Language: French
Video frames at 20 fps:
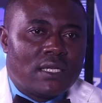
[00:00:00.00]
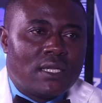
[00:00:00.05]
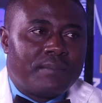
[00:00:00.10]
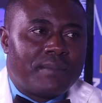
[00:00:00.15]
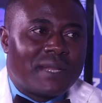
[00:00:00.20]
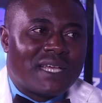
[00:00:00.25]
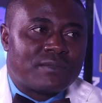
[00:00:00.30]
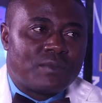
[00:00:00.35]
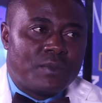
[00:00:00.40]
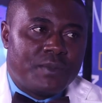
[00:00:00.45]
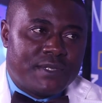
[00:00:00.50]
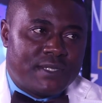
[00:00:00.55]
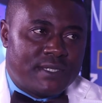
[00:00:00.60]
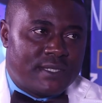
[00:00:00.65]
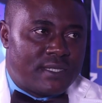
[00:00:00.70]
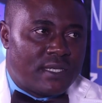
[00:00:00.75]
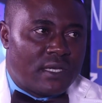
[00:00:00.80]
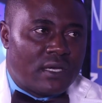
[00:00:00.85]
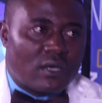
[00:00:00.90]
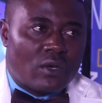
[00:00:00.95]
places
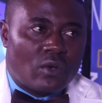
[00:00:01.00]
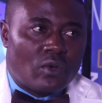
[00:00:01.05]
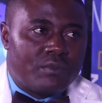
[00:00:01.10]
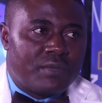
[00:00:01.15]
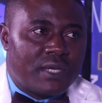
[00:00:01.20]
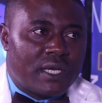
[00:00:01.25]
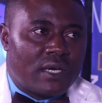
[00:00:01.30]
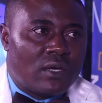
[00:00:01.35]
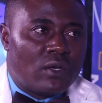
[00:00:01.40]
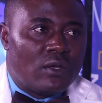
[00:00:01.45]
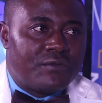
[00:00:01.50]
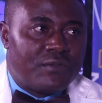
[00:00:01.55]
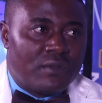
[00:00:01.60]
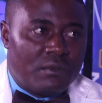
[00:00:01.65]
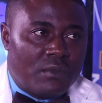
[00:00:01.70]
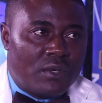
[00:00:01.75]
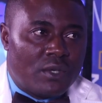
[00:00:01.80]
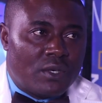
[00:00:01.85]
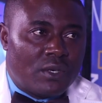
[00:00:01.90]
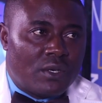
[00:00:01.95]
publicitaires ou bien le
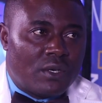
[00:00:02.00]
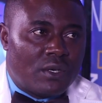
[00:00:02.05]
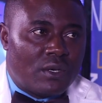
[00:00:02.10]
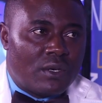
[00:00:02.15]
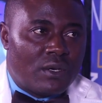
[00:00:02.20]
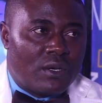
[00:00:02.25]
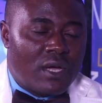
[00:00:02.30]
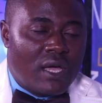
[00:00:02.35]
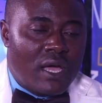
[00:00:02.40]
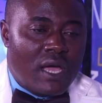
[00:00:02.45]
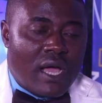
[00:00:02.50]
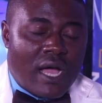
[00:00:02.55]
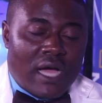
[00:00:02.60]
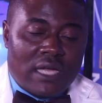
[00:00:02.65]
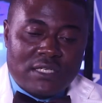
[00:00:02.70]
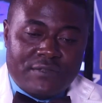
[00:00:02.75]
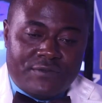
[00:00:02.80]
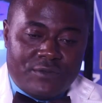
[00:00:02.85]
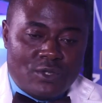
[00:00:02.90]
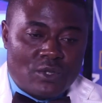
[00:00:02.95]
film euh, en
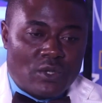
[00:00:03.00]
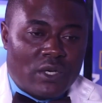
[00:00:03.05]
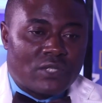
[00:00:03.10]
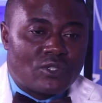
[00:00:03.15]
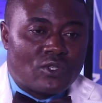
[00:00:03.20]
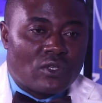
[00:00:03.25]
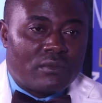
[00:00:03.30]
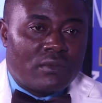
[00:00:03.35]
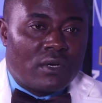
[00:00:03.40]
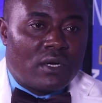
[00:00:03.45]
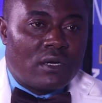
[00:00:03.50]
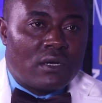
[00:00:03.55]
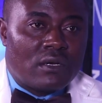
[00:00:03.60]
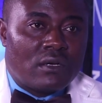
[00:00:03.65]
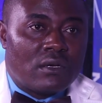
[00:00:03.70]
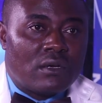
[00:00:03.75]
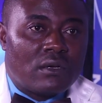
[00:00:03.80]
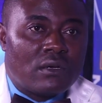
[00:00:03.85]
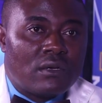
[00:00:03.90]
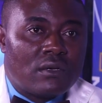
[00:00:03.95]
diffusion actuellement, ce
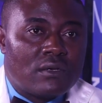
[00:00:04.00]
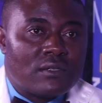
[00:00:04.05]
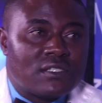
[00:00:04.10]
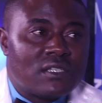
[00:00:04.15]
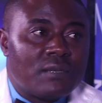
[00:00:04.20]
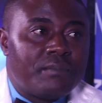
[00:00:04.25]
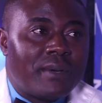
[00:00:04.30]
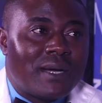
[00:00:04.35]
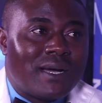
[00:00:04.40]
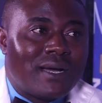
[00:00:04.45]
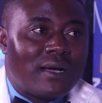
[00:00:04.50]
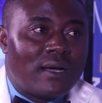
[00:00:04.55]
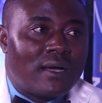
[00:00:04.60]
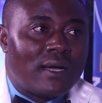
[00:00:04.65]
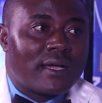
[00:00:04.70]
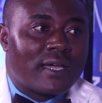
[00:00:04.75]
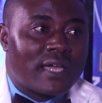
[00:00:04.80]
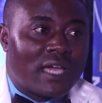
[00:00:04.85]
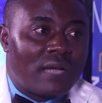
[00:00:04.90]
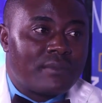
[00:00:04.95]
euh, c'est pas
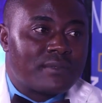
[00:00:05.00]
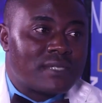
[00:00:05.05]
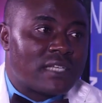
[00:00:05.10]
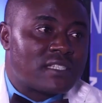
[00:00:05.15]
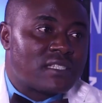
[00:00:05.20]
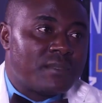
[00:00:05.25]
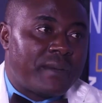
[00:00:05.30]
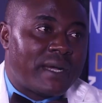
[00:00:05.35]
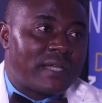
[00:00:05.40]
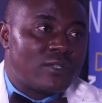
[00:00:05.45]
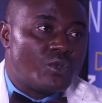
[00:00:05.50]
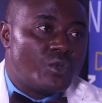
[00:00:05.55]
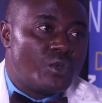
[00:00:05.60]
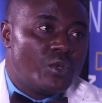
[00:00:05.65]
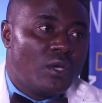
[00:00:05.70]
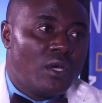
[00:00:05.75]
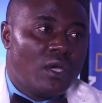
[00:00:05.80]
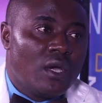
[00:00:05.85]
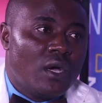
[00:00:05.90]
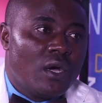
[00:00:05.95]
agréable. Ça, c'est pas dû
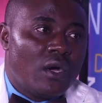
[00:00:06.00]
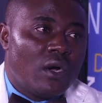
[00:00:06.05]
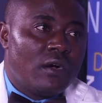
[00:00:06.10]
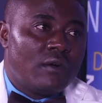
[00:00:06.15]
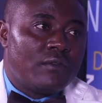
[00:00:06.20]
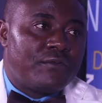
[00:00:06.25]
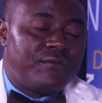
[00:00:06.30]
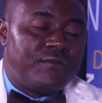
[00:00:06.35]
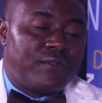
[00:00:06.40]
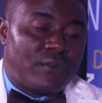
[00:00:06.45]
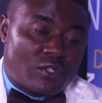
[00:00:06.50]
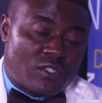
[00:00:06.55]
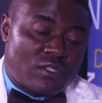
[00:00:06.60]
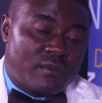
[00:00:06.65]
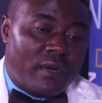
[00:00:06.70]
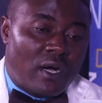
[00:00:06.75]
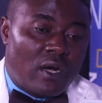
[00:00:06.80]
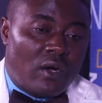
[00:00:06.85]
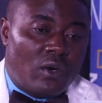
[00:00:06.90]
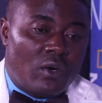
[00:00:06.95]
euh,
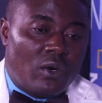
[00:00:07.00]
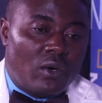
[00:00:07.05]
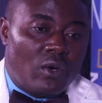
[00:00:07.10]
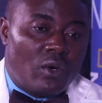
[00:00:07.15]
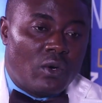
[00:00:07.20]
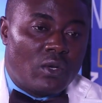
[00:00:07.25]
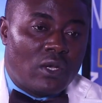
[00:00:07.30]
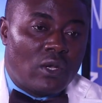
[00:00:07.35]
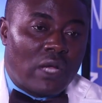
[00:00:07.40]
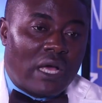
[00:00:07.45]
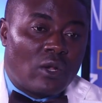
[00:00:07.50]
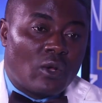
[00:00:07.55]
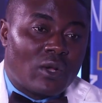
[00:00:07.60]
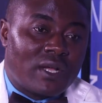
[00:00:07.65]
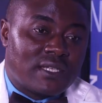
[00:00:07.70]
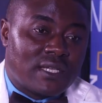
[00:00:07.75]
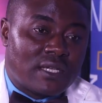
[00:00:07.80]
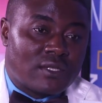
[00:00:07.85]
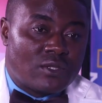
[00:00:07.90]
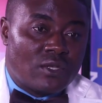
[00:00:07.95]
forcément à
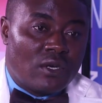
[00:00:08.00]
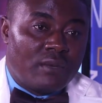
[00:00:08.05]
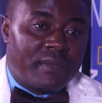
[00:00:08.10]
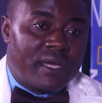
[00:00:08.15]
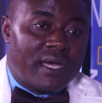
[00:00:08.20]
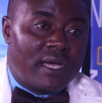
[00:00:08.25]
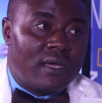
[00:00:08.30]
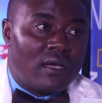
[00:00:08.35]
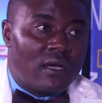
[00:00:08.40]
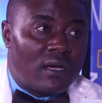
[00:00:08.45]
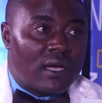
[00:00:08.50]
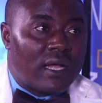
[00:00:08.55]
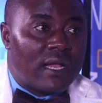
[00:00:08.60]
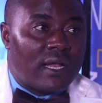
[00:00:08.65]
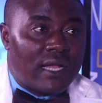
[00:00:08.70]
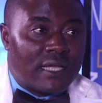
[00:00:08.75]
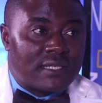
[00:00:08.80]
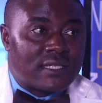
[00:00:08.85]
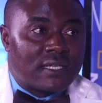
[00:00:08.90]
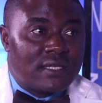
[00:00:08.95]
l'organisation, mais à
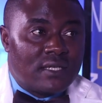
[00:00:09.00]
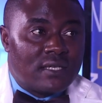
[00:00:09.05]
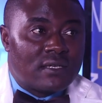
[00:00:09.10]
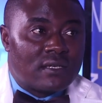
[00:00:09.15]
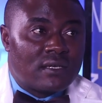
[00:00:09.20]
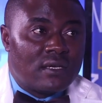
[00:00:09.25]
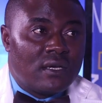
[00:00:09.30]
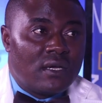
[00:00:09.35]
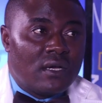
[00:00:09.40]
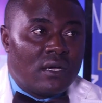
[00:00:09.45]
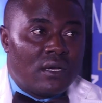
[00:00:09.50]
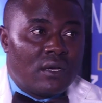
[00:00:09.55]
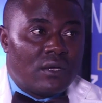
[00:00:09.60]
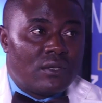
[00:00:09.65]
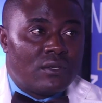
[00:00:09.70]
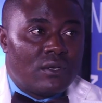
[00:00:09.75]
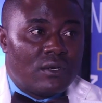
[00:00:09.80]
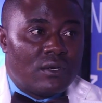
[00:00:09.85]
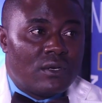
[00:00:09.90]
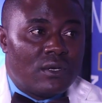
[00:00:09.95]
la technique
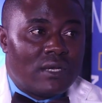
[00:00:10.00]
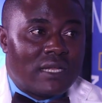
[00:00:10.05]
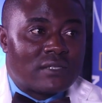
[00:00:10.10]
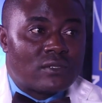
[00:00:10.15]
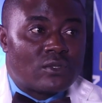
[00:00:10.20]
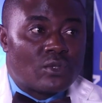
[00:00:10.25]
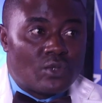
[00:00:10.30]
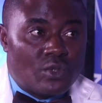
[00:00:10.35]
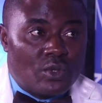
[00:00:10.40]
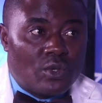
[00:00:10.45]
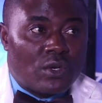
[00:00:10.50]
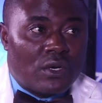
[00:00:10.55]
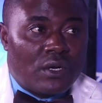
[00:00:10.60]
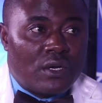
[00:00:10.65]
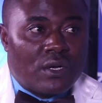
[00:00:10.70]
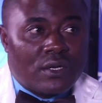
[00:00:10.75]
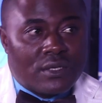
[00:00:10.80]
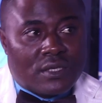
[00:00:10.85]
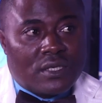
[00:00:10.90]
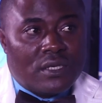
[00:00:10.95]
de la structure
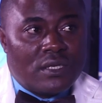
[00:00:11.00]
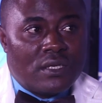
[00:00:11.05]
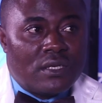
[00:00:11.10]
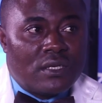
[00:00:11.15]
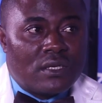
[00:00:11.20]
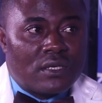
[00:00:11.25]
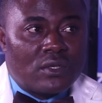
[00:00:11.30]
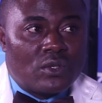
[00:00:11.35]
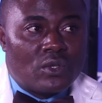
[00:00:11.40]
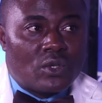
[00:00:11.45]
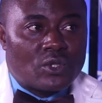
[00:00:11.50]
qui, qui nous